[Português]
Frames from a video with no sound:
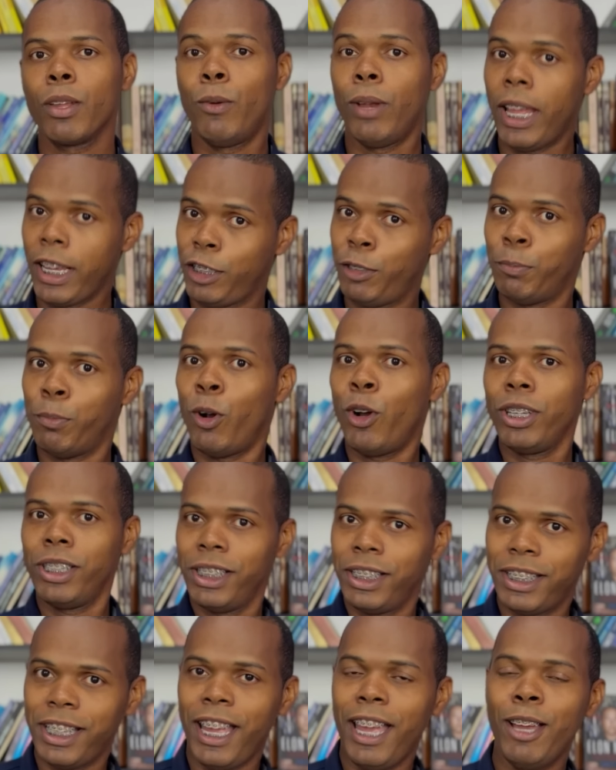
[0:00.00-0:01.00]
O Alex
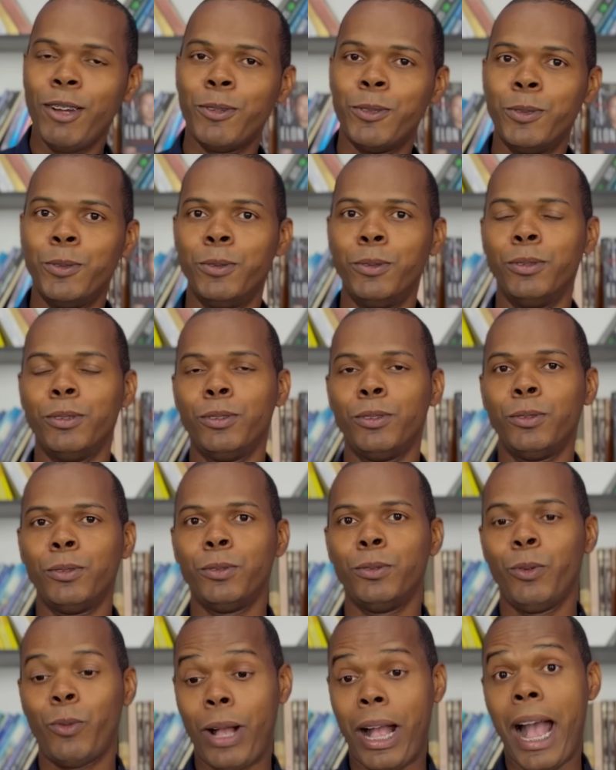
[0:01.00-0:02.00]
Borges é o
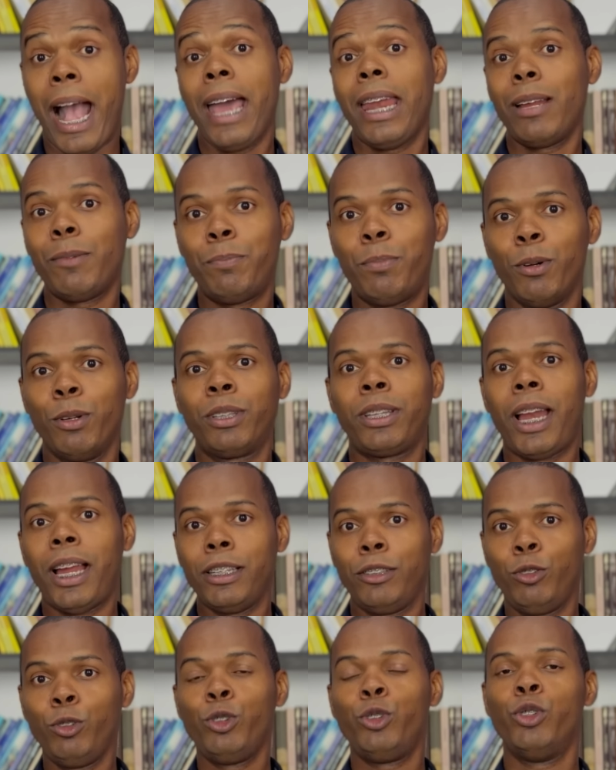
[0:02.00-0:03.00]
cara por
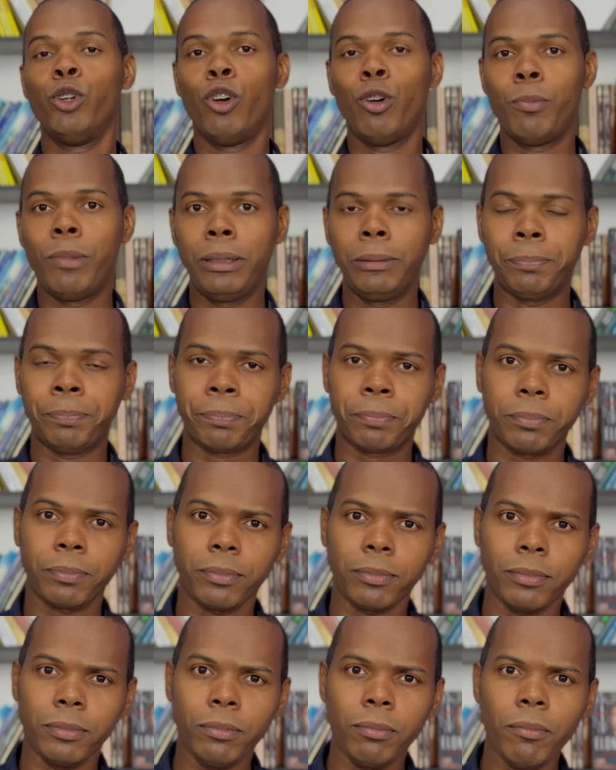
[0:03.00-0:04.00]
trás do idioma.
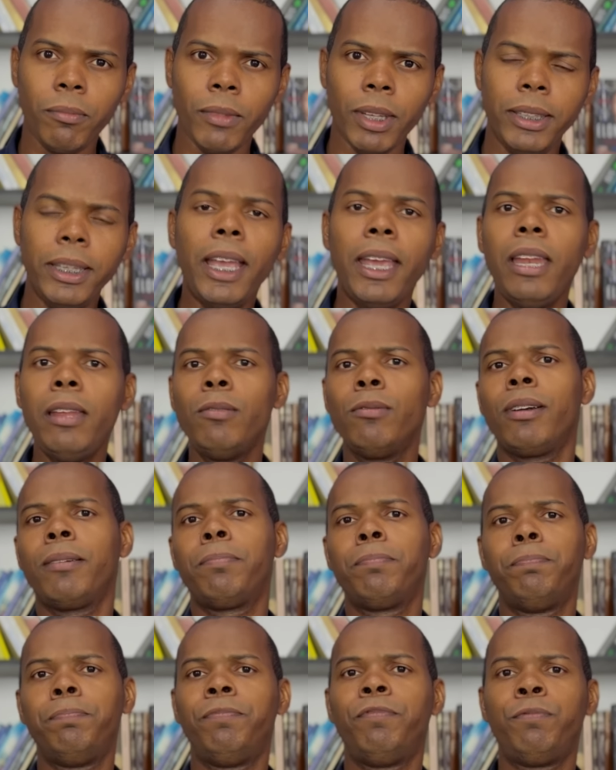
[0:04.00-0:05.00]
E aí ele
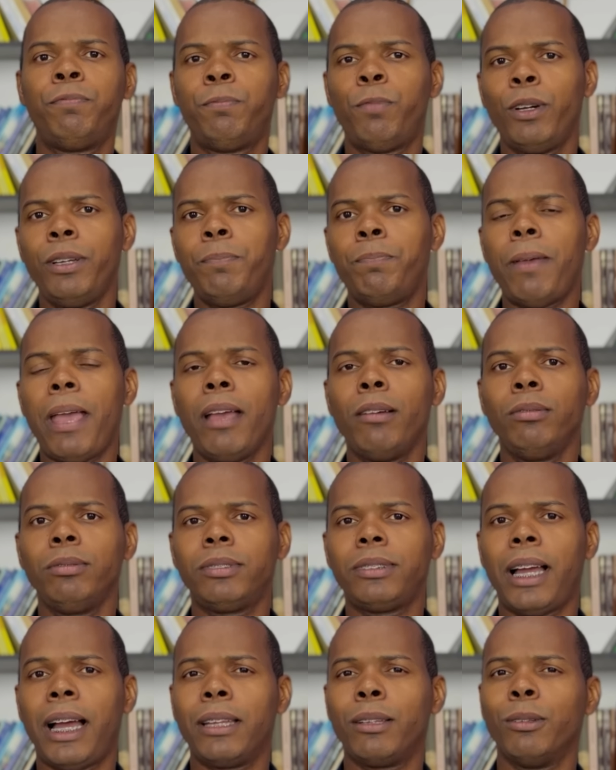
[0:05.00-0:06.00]
foi
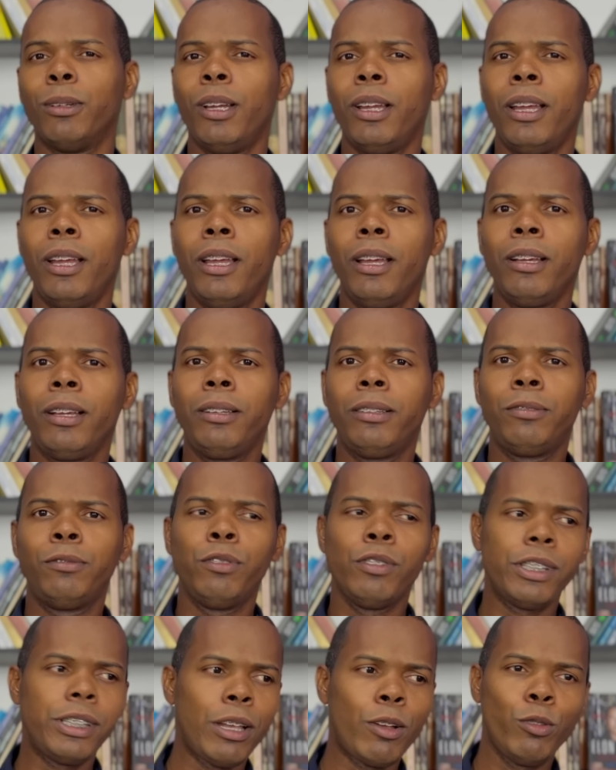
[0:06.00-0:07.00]
perguntado:
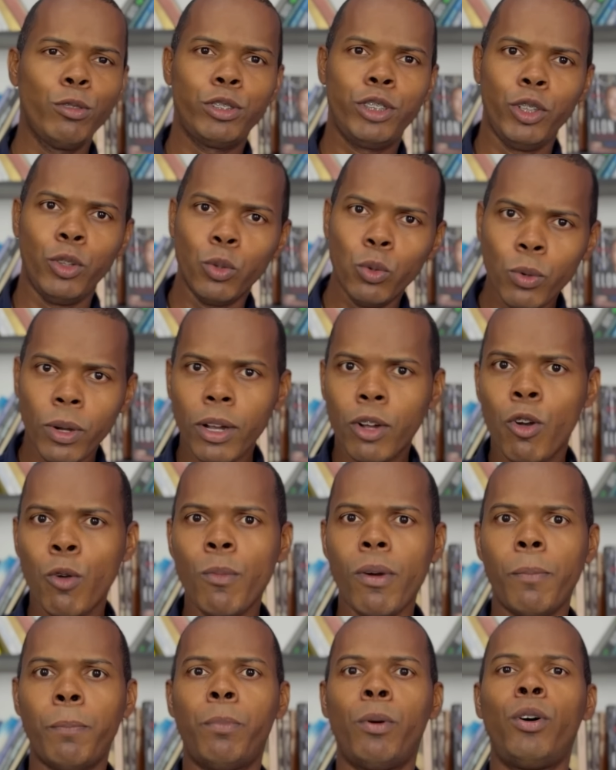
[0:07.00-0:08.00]
Você continua
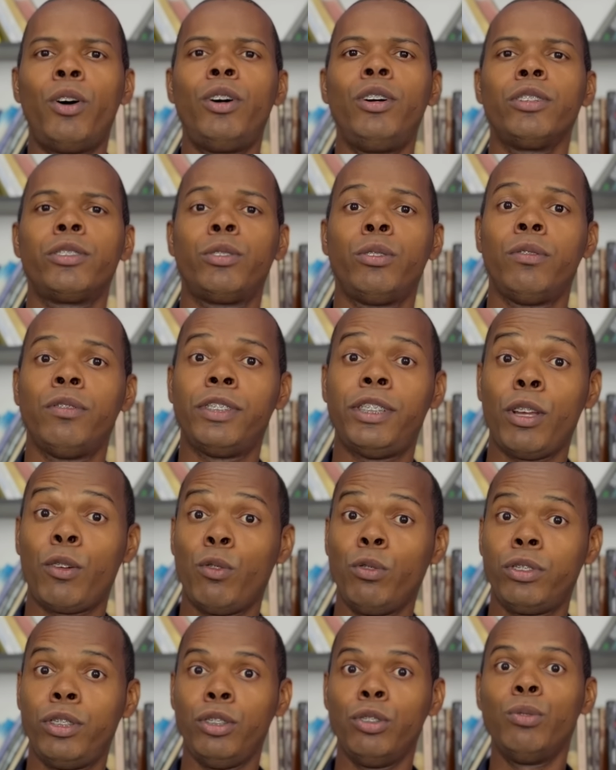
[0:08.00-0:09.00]
como apóstolo? Você
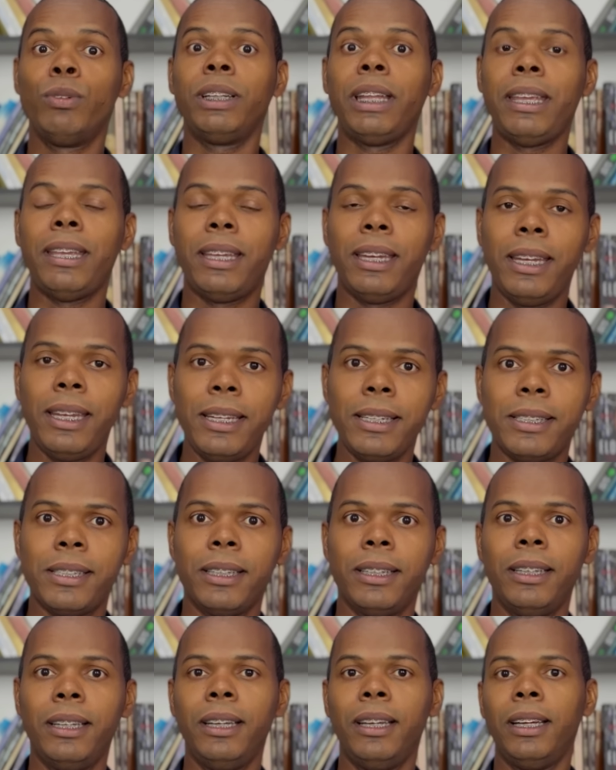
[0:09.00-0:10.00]
continua na
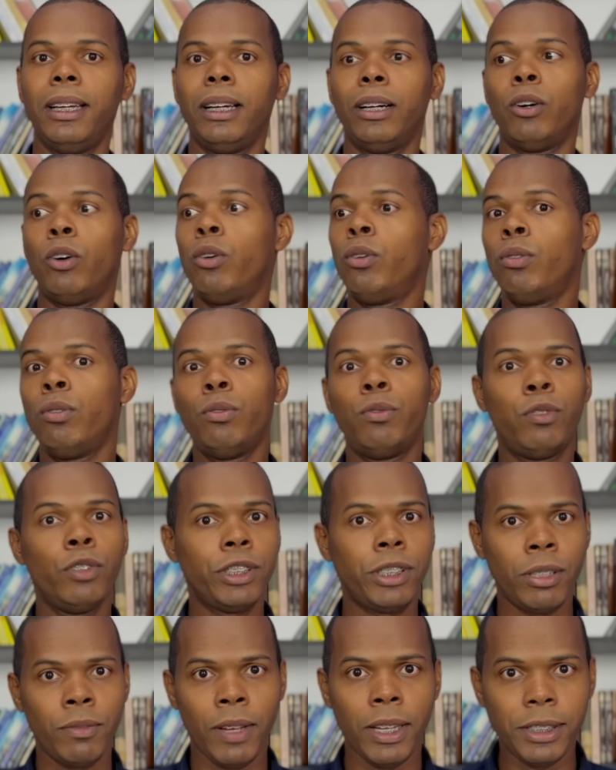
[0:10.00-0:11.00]
igreja? Ou
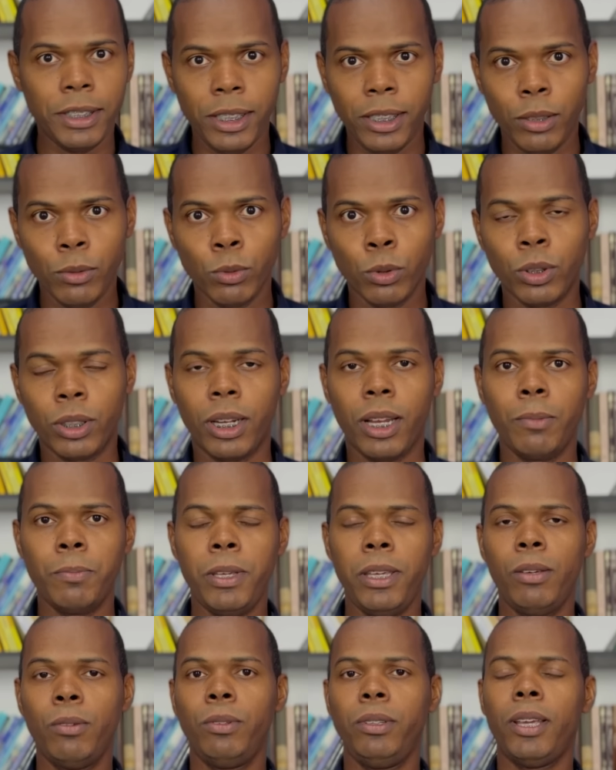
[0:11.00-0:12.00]
você vai seguir um outro
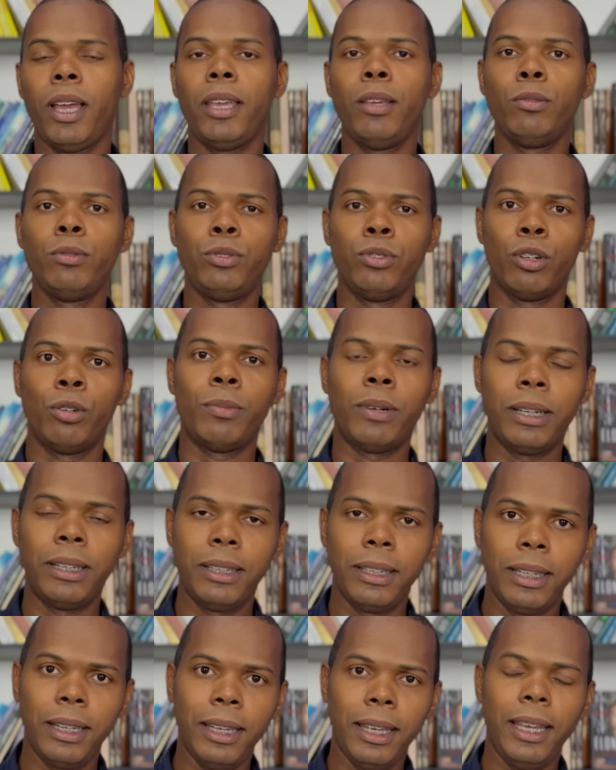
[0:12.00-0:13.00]
caminho? E aí o idioma
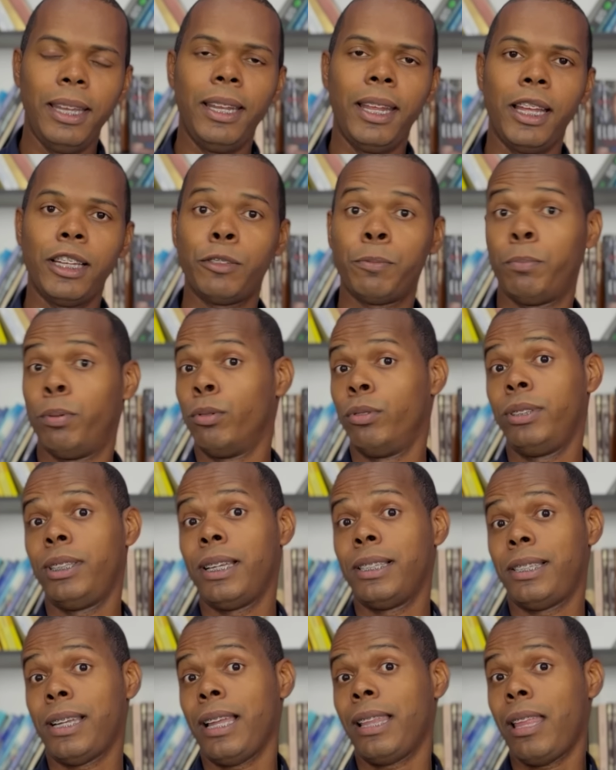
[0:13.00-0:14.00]
ele responde
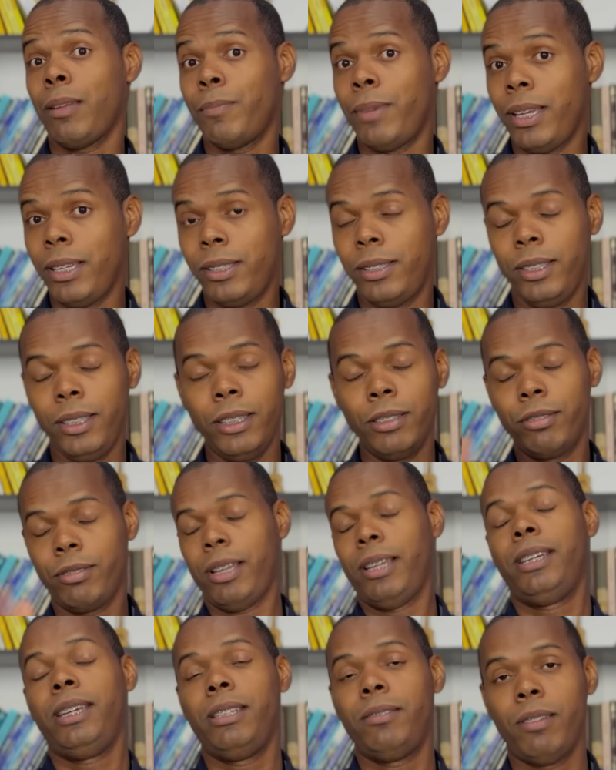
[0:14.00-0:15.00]
exatamente isso
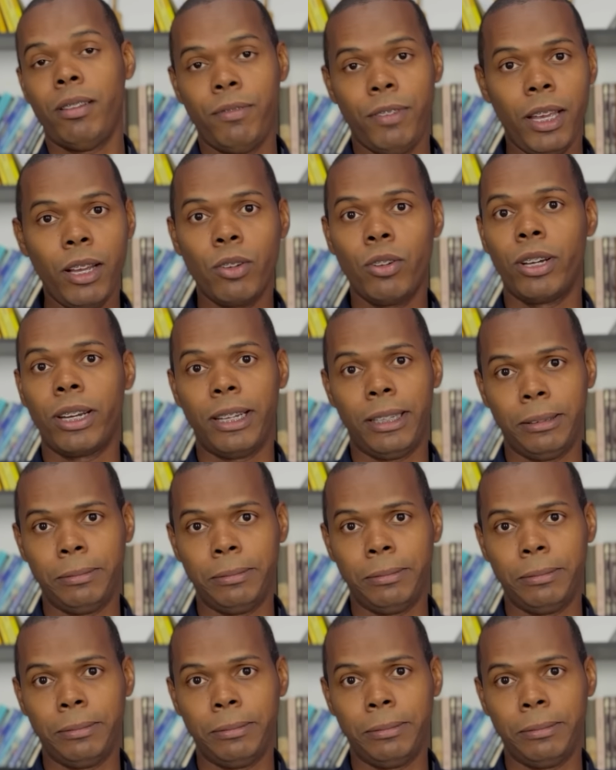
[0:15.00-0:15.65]
que a gente vai ver agora.